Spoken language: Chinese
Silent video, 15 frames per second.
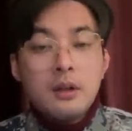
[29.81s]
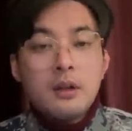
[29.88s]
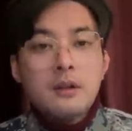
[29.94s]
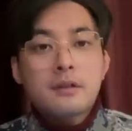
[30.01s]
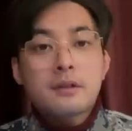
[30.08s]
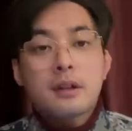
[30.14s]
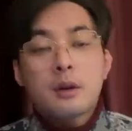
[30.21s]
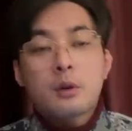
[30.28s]

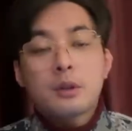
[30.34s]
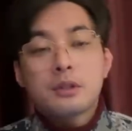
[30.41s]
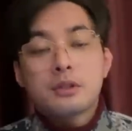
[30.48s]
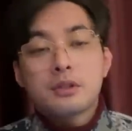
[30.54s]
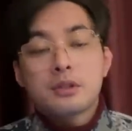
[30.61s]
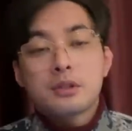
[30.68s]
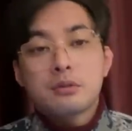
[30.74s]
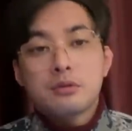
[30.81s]
四大会计师
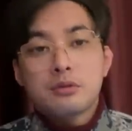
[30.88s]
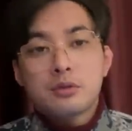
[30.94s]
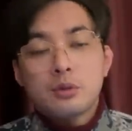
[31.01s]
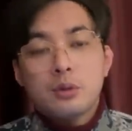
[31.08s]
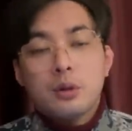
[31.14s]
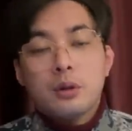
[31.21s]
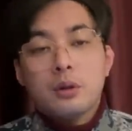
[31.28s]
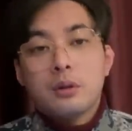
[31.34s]
事务
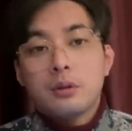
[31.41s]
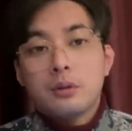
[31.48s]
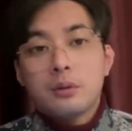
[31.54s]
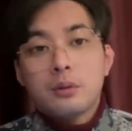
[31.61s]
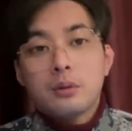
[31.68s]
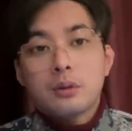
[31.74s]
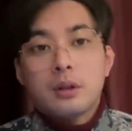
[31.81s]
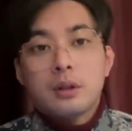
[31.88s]
所
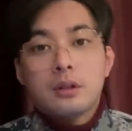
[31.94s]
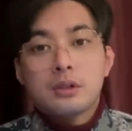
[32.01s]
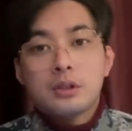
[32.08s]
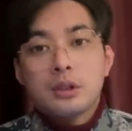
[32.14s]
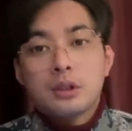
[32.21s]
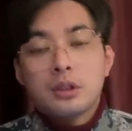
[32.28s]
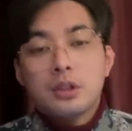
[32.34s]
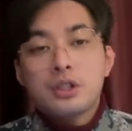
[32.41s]
的这个
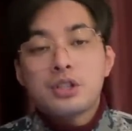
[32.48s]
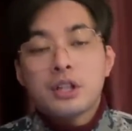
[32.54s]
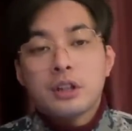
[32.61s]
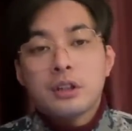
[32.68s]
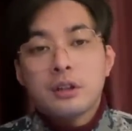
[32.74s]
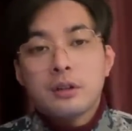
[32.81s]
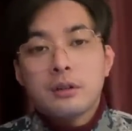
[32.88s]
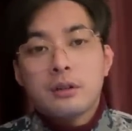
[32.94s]
德勤
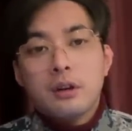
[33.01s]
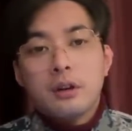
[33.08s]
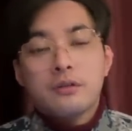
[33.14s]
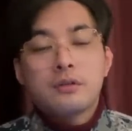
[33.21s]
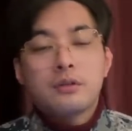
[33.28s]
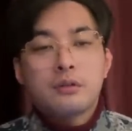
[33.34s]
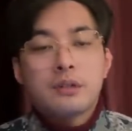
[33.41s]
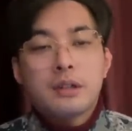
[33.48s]
的啊副
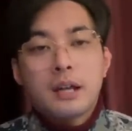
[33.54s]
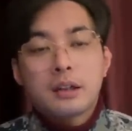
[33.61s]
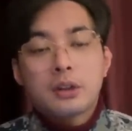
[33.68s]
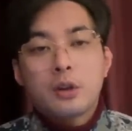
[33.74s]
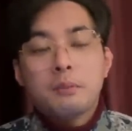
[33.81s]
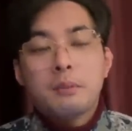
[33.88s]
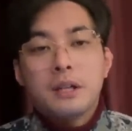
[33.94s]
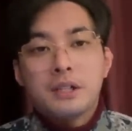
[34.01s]
总裁
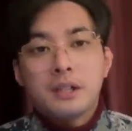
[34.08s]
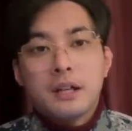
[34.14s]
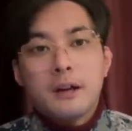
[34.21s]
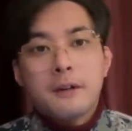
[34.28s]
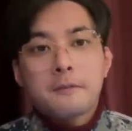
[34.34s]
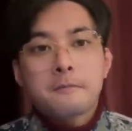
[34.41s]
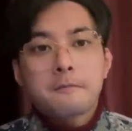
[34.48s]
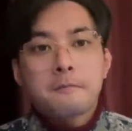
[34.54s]
到北京来，